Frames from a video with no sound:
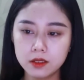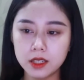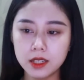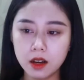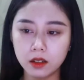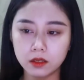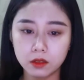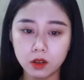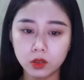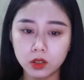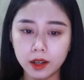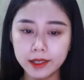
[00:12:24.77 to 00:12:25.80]
chỉ cần
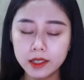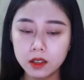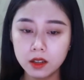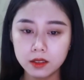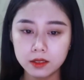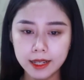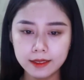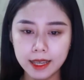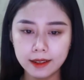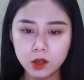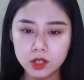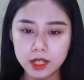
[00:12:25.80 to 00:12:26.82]
con nói, chắc
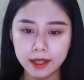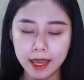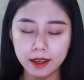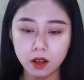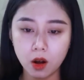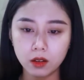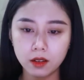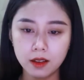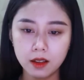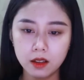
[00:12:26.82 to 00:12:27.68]
chắn nó sẽ nghe con.